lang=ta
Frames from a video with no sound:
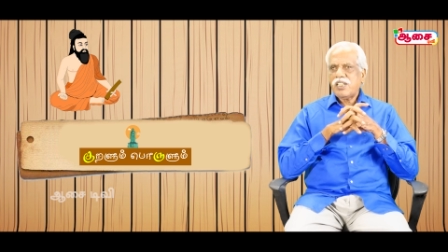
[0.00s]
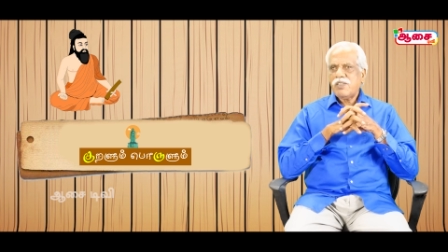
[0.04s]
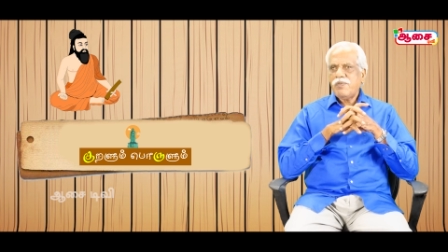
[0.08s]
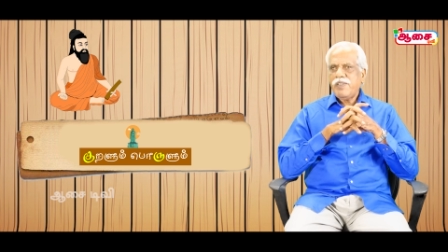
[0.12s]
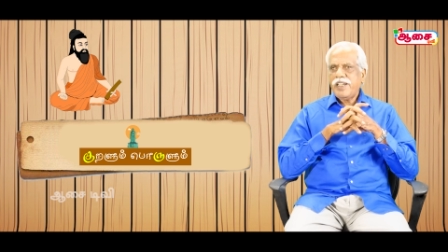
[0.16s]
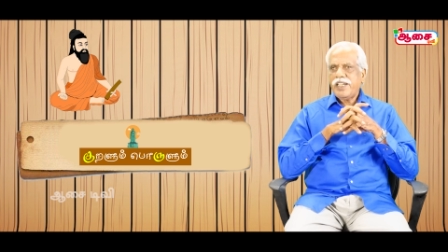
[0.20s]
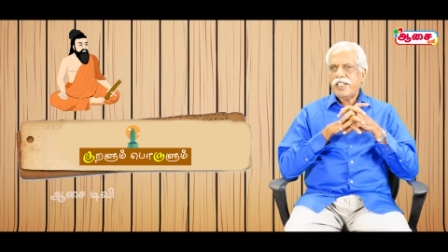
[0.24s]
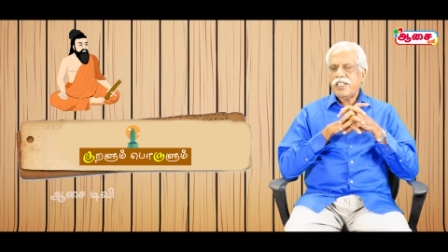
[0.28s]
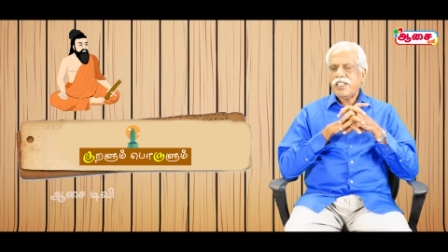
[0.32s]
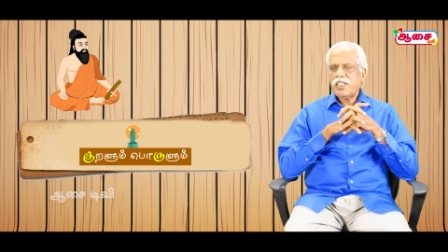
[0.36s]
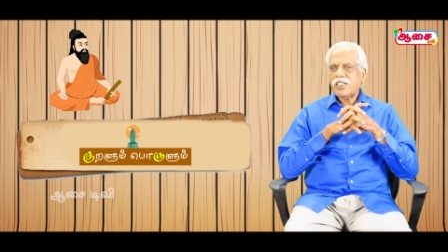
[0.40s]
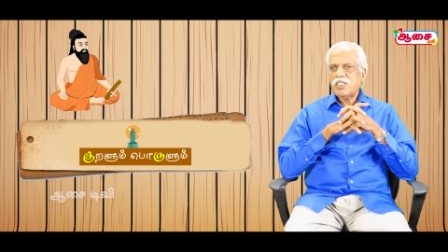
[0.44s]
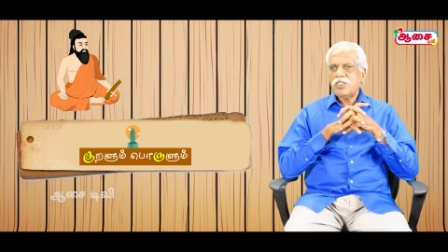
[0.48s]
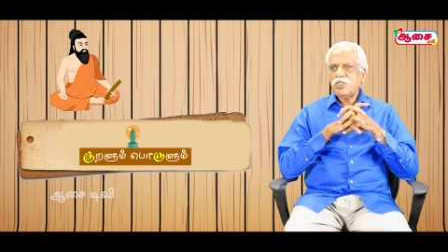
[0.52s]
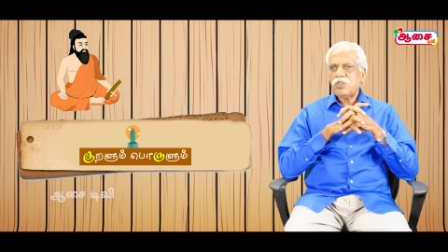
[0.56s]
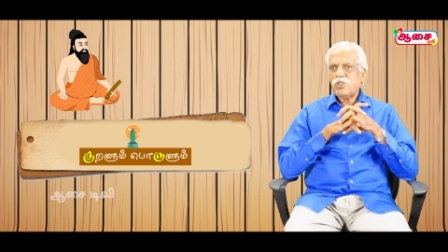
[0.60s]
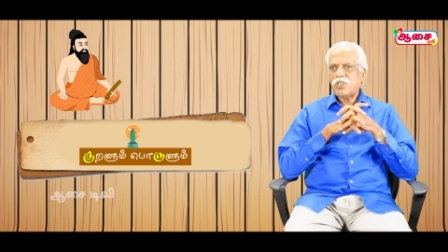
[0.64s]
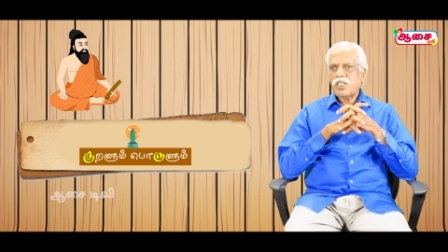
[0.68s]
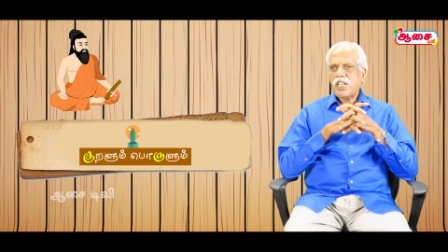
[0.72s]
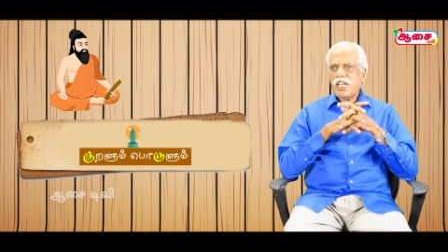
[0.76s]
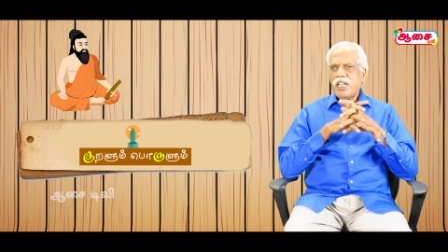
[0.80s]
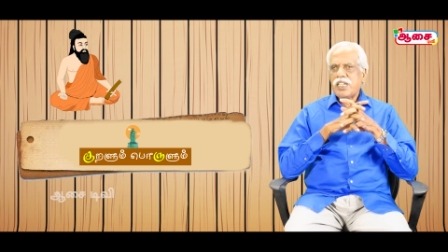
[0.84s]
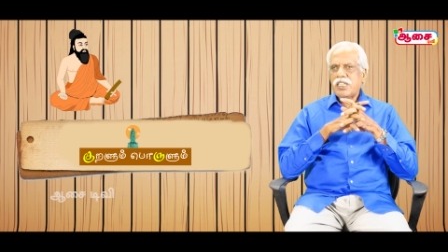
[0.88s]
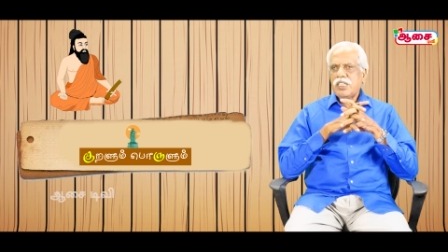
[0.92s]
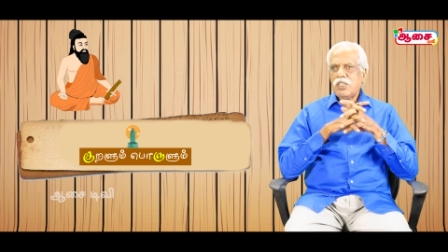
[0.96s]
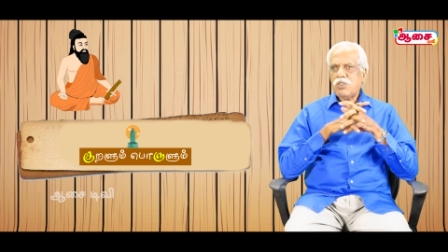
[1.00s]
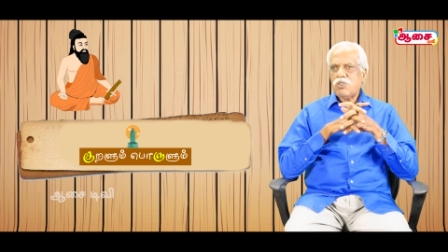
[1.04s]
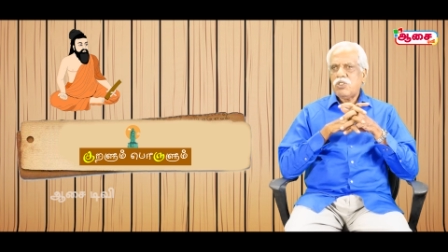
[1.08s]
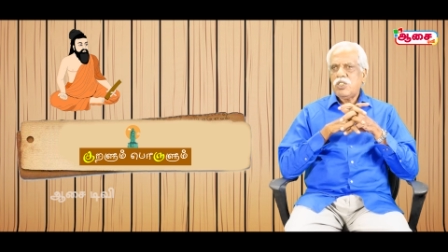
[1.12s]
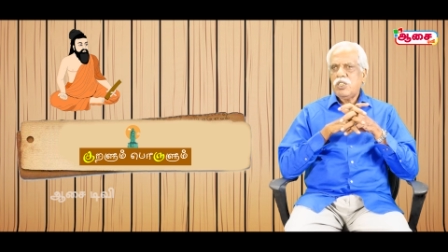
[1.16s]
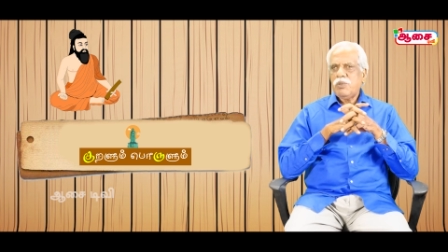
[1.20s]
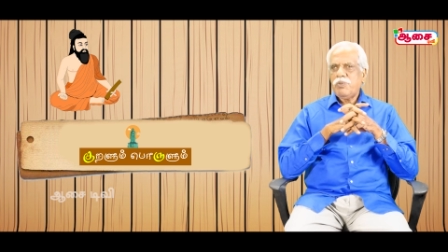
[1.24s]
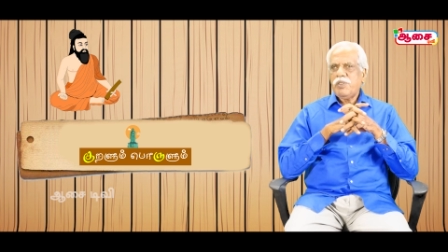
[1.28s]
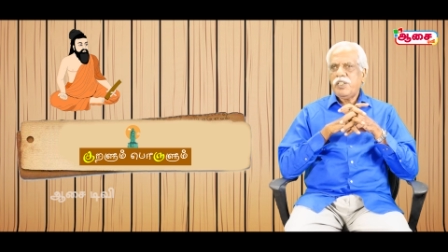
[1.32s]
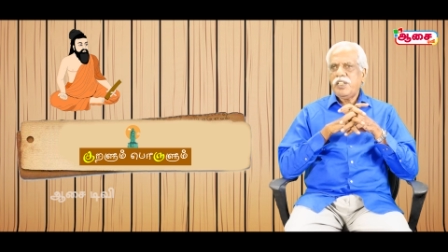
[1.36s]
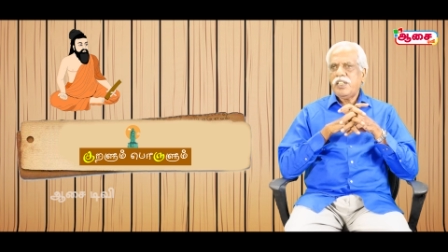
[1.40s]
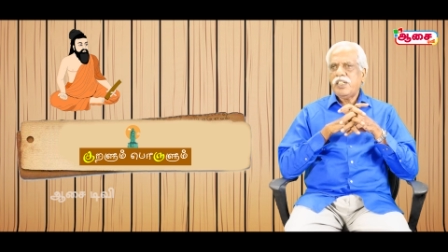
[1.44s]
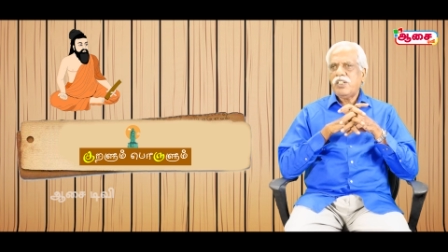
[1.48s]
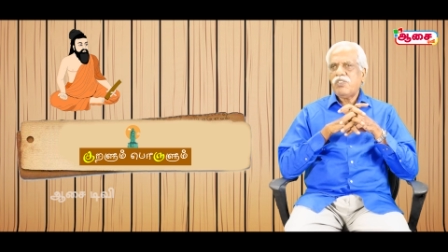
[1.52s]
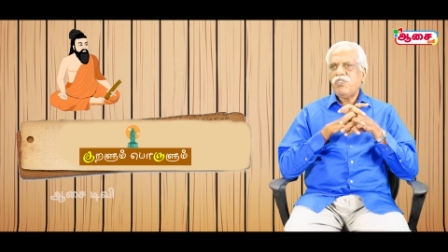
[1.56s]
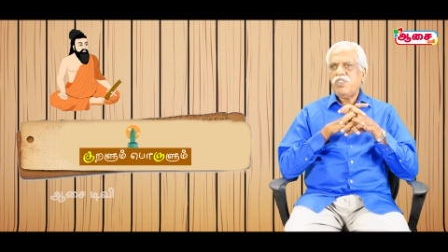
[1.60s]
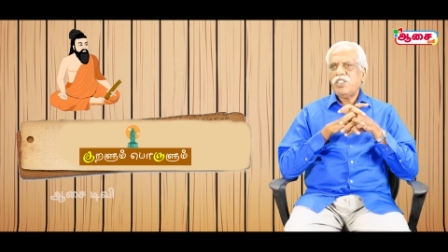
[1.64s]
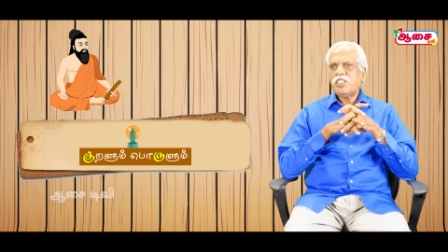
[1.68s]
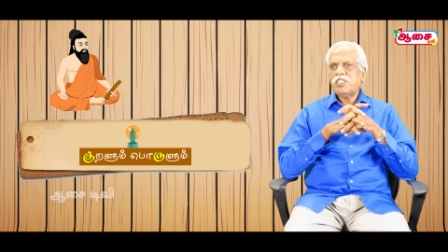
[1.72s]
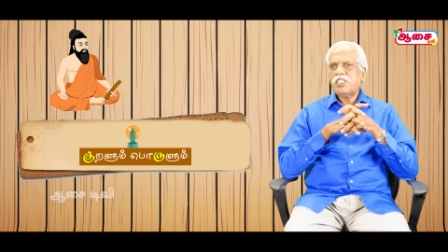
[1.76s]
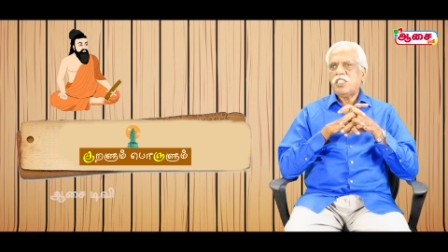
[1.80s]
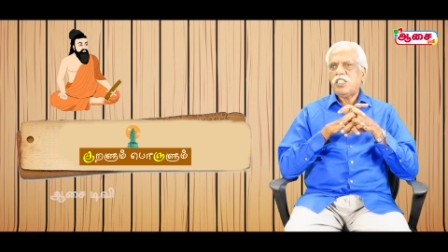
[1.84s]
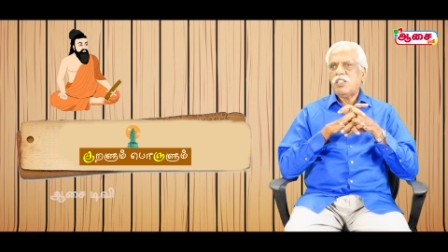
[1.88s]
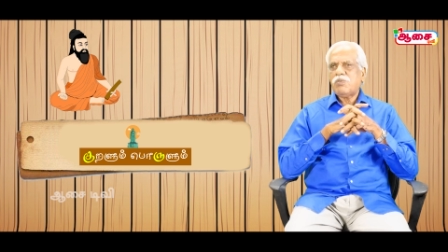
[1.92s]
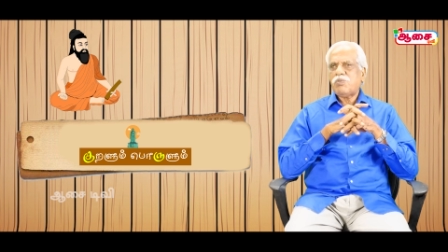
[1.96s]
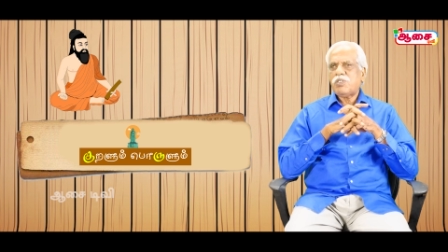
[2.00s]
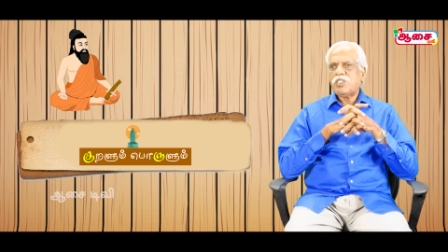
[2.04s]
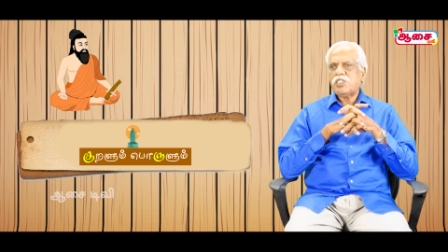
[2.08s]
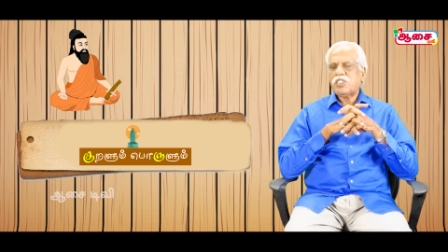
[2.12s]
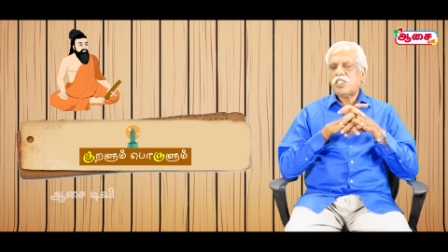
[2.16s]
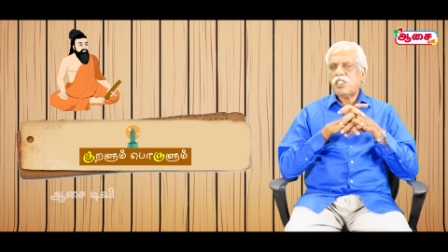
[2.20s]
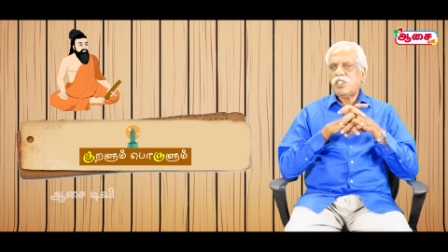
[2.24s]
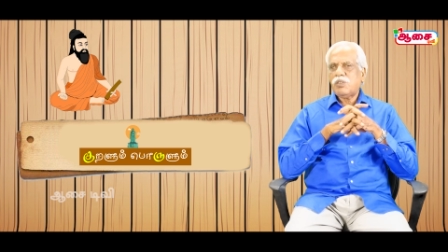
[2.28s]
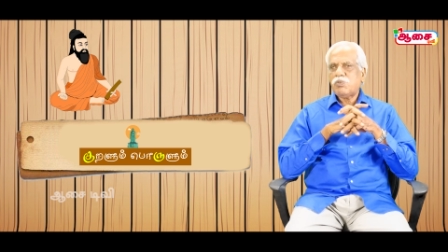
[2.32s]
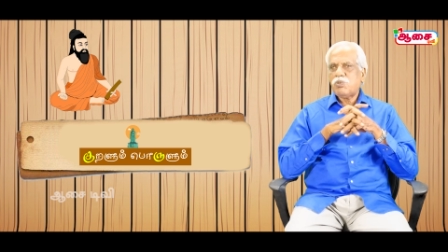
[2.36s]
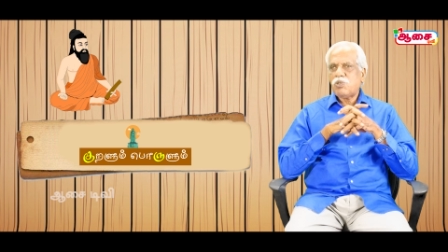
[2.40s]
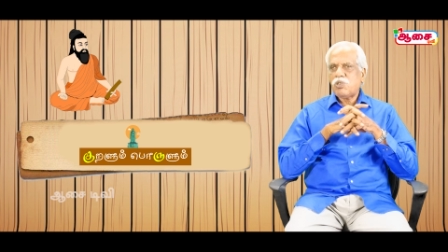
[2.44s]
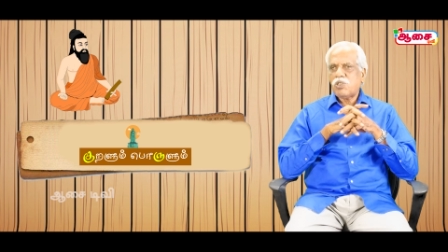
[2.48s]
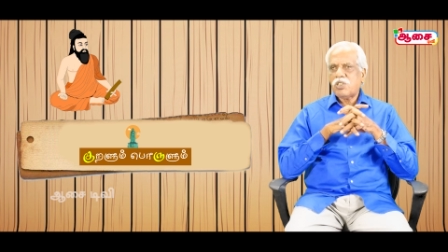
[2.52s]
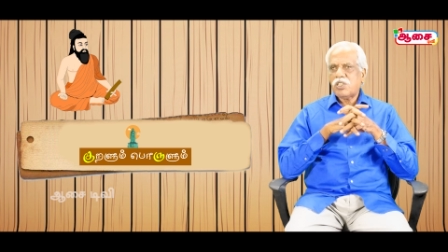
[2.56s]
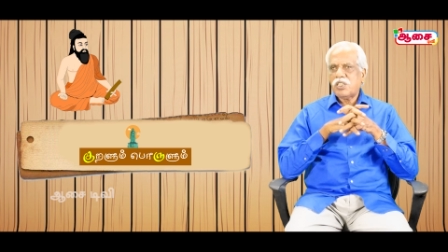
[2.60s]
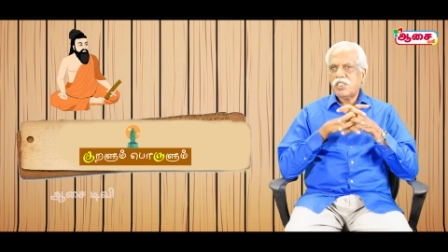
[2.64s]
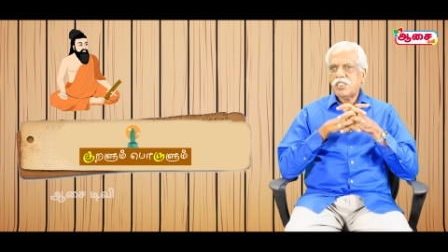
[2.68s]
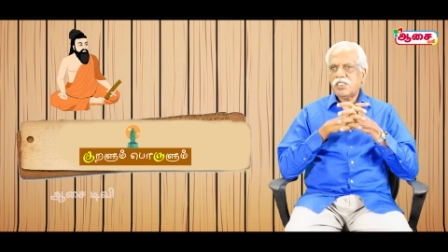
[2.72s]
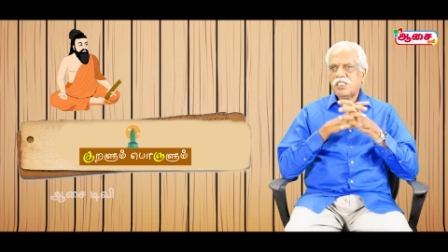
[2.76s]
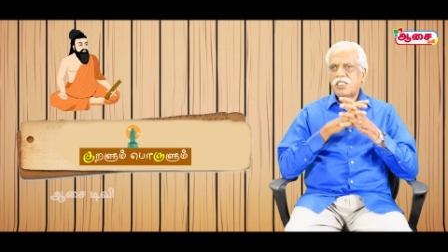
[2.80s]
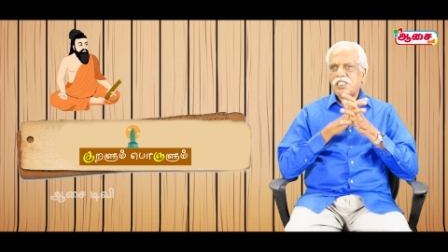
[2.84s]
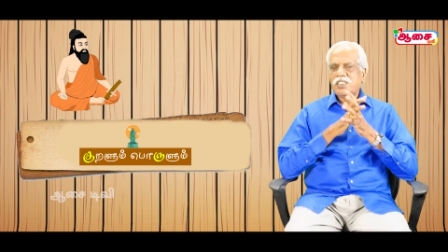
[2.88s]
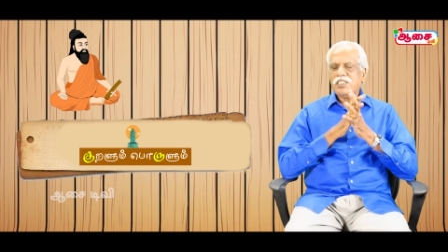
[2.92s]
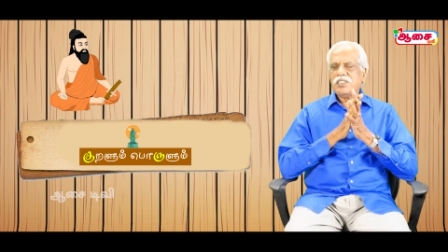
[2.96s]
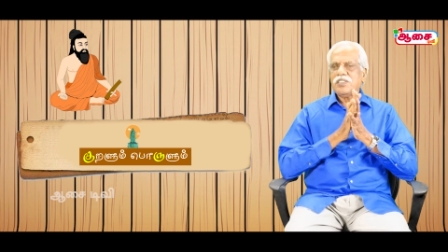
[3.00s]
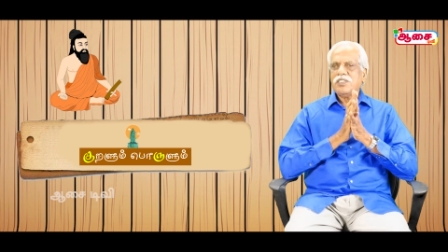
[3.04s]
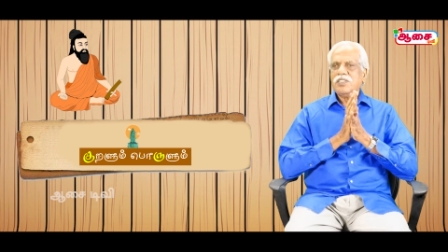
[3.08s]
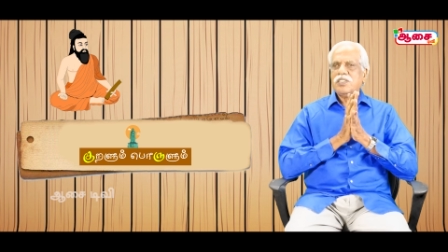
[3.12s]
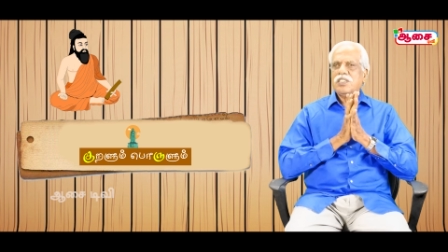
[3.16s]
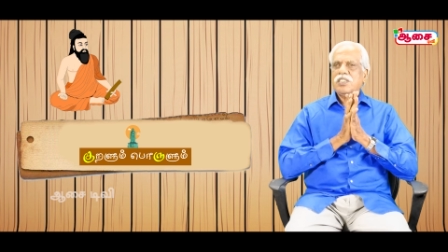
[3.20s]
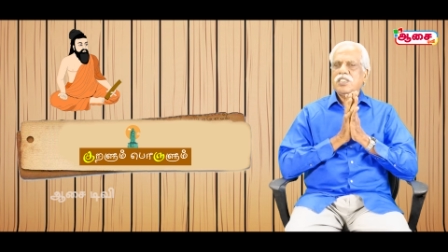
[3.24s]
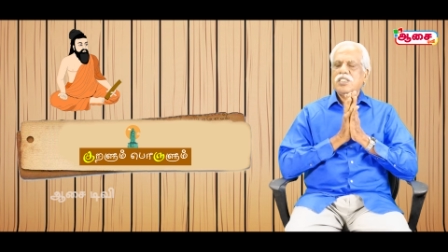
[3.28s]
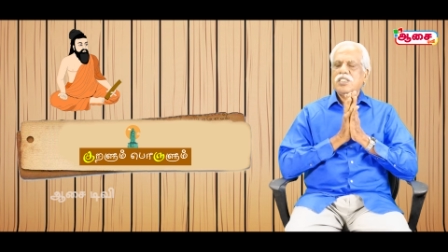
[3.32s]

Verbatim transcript: அருமையான இடம் சொல்கிறேன் அங்கே கொண்டு போய் நீங்கள் ஃபிக்ஸட் டெபாசிட்டில் போடுங்கிறார்